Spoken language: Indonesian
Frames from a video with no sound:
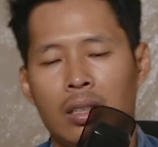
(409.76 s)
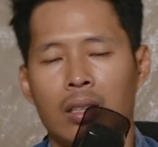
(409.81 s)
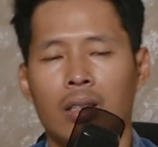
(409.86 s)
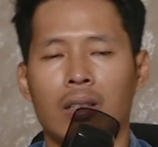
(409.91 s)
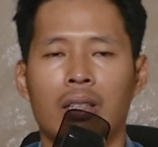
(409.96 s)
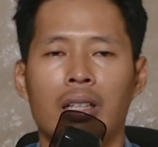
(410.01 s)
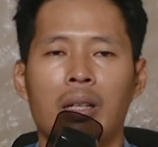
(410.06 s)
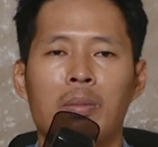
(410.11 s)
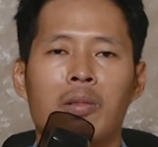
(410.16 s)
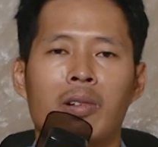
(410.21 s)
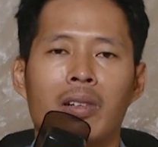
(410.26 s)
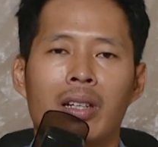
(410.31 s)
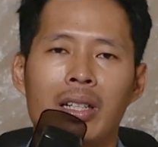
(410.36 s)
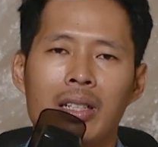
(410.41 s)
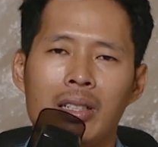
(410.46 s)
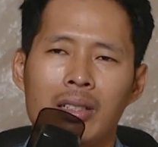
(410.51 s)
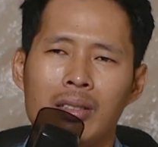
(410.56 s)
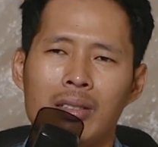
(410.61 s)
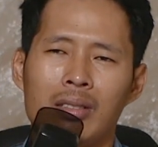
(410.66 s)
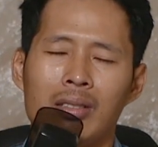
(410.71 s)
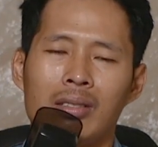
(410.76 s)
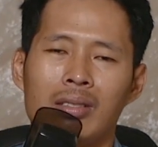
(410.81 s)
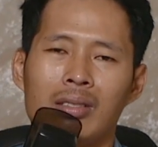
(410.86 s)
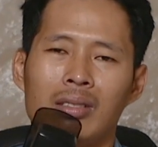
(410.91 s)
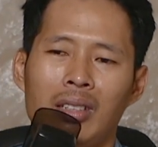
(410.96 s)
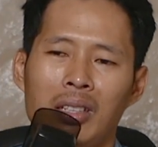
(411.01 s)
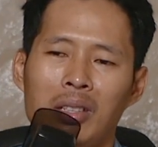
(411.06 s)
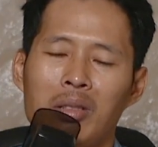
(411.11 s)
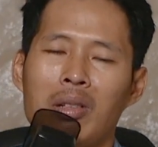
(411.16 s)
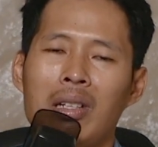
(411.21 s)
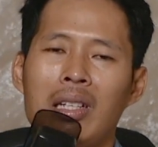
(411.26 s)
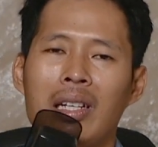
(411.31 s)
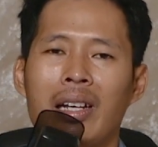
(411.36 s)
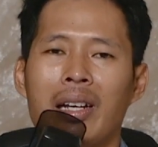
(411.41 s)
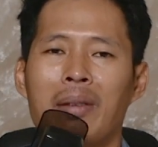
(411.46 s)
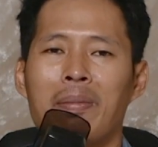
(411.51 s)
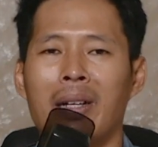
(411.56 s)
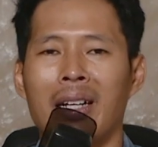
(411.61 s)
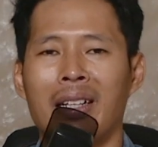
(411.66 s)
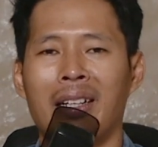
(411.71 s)
Oke mungkin itu aja
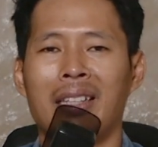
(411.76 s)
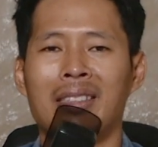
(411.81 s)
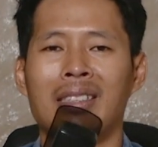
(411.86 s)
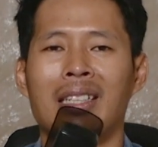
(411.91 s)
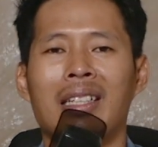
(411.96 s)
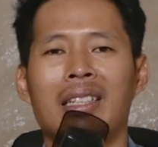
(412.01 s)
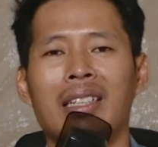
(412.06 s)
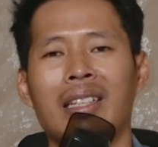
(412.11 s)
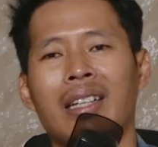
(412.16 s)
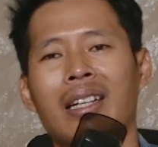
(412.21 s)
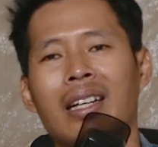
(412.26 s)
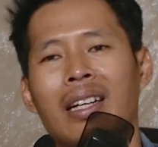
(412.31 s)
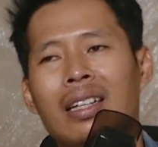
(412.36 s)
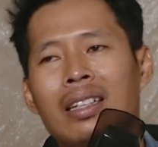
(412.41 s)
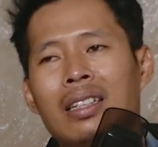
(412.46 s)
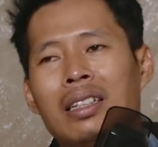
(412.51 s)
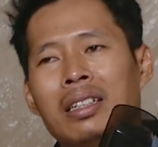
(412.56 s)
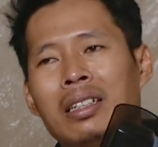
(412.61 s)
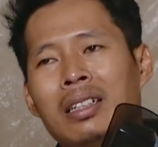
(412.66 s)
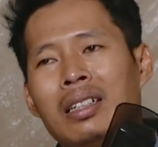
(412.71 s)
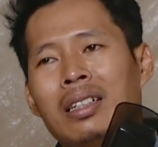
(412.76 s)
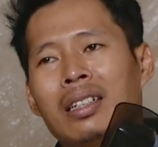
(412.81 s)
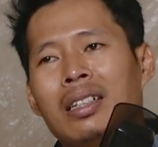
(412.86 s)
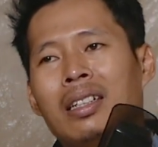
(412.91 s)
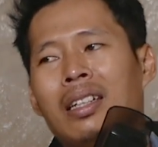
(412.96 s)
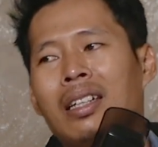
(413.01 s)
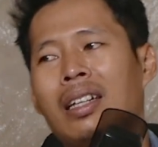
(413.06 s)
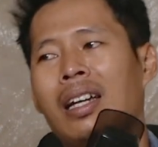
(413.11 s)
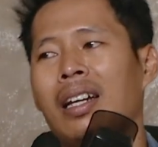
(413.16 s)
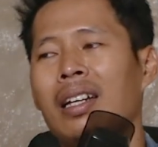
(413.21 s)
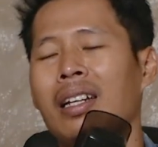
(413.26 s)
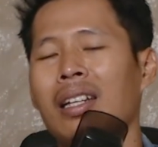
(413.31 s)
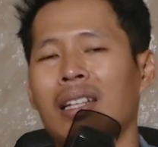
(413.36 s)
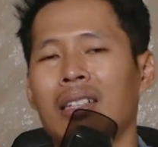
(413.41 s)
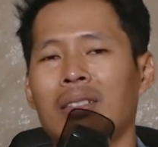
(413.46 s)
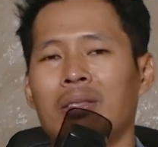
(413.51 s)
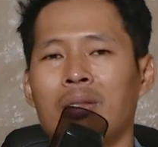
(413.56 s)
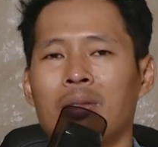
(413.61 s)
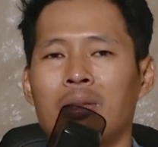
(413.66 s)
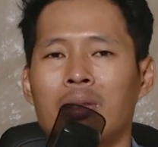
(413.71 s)
ya pengetesannya ya e,
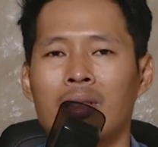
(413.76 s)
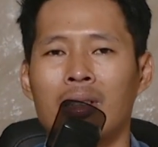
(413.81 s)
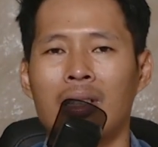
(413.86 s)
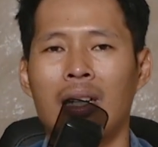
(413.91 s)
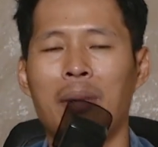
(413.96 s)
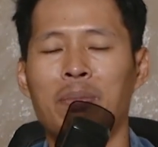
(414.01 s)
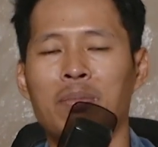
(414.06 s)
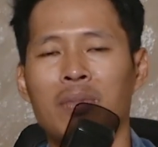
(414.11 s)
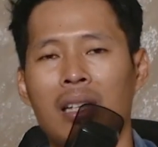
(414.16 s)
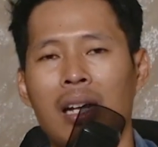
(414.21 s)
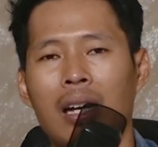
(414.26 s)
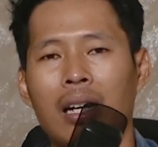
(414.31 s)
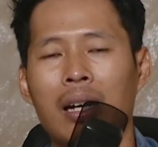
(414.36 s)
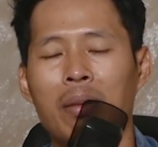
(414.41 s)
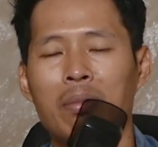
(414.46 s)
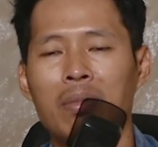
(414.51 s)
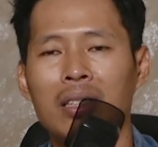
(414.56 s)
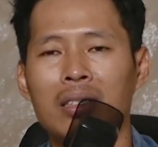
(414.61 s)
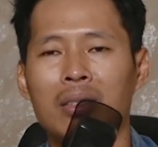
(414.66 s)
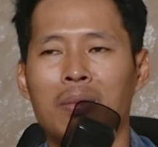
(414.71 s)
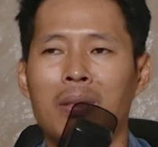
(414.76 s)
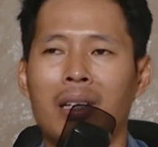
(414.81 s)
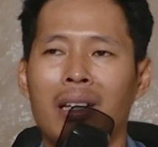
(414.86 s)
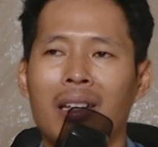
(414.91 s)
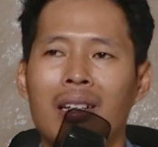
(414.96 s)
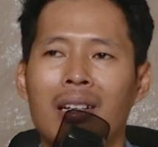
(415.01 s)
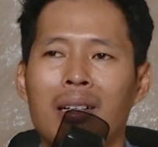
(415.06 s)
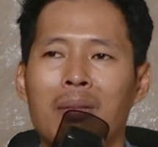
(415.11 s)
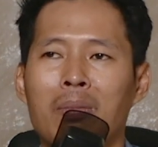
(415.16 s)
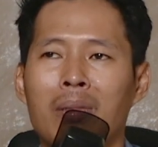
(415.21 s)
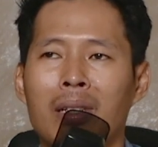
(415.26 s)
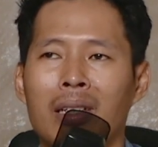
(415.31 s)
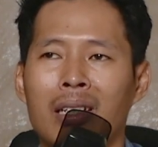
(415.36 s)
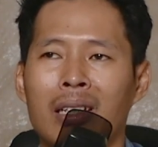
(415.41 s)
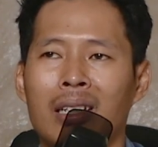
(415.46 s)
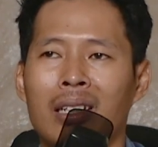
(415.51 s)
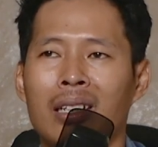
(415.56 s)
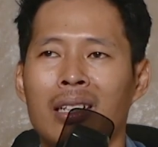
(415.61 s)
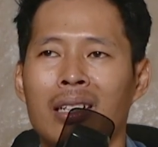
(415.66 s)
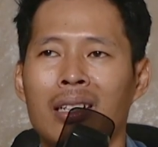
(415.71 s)
karena untuk lap diagram ini sebenarnya lebih
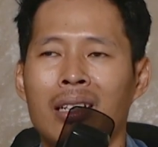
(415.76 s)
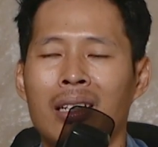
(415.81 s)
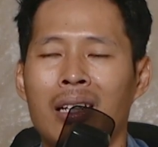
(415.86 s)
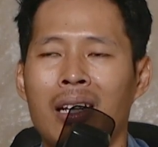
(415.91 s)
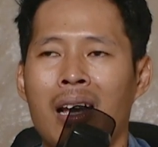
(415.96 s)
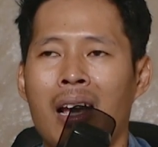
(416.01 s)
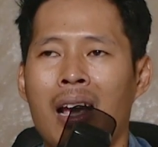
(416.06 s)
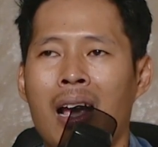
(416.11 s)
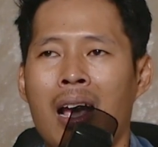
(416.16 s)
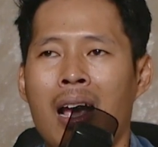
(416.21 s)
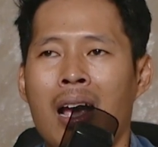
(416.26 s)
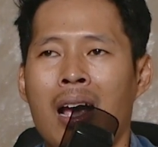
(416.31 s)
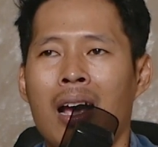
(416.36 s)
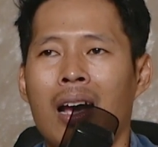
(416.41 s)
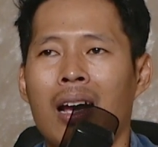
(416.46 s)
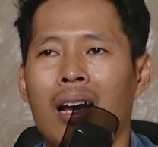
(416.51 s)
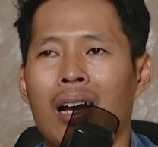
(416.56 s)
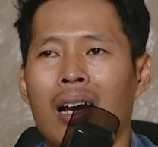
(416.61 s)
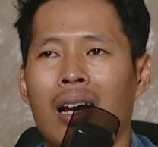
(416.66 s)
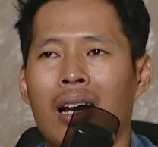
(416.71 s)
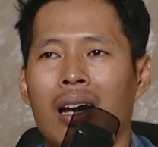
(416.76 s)
e,